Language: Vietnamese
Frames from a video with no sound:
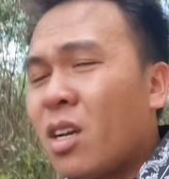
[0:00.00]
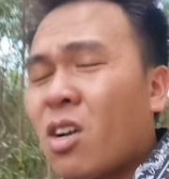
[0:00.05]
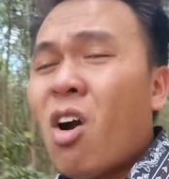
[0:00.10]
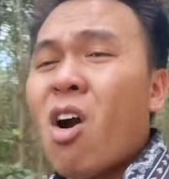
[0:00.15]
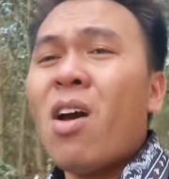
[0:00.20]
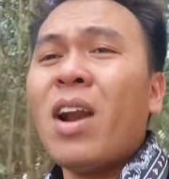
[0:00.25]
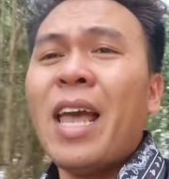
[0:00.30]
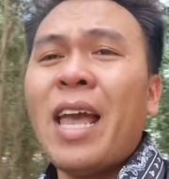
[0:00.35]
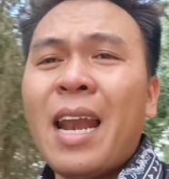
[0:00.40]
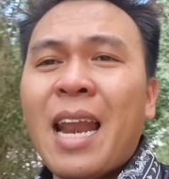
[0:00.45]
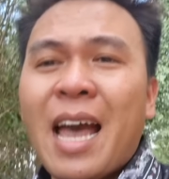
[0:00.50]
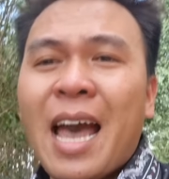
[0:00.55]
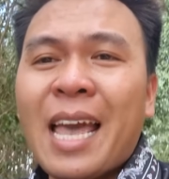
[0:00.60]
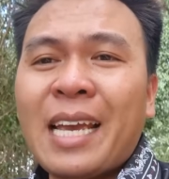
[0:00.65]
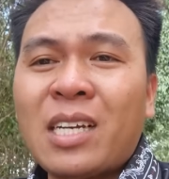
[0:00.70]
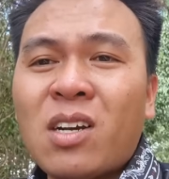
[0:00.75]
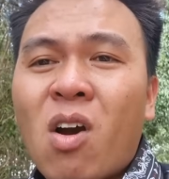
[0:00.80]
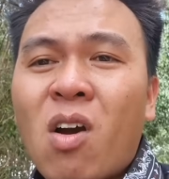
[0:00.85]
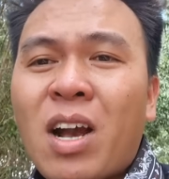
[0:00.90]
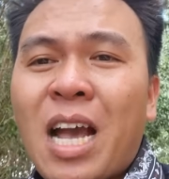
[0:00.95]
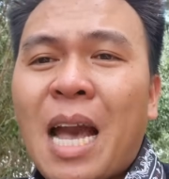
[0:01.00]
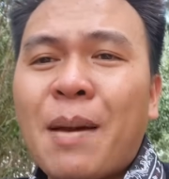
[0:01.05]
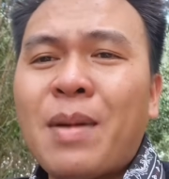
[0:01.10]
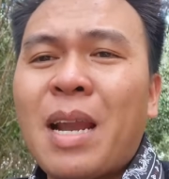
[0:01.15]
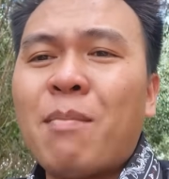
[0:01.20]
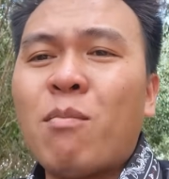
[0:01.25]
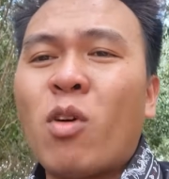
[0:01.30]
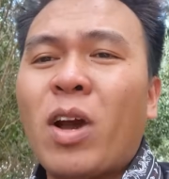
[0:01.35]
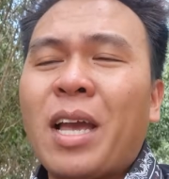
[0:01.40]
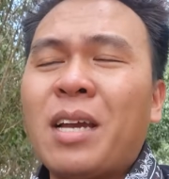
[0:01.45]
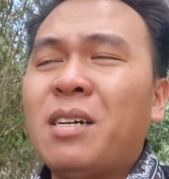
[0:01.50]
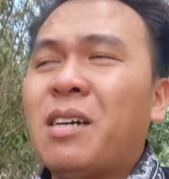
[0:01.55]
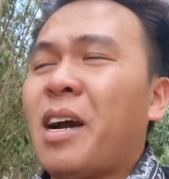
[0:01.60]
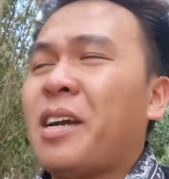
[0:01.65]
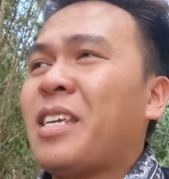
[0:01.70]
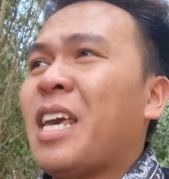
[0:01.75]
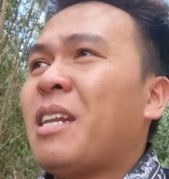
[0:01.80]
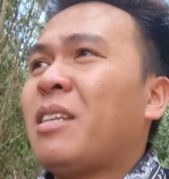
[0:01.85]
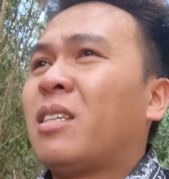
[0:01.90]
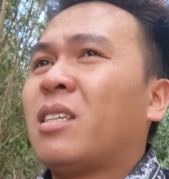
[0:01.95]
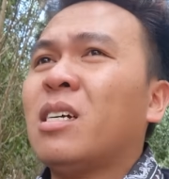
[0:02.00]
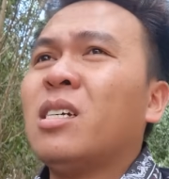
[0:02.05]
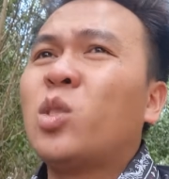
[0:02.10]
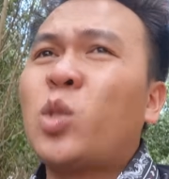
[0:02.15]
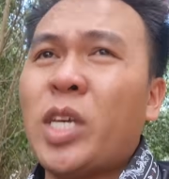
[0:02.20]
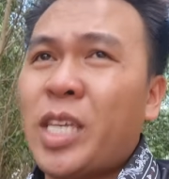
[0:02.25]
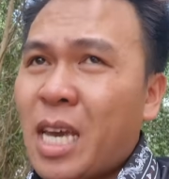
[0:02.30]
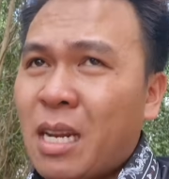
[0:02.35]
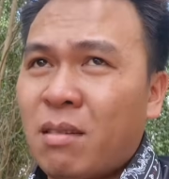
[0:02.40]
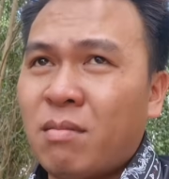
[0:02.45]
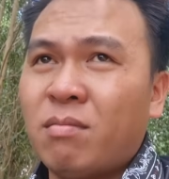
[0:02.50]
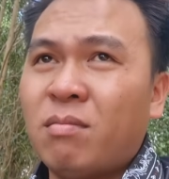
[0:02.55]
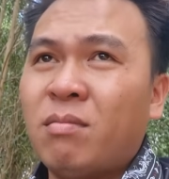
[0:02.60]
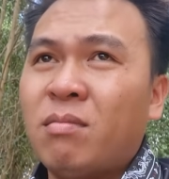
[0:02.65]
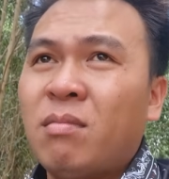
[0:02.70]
có lẽ là anh Khò Cám là một cái người nhân chứng duy nhất.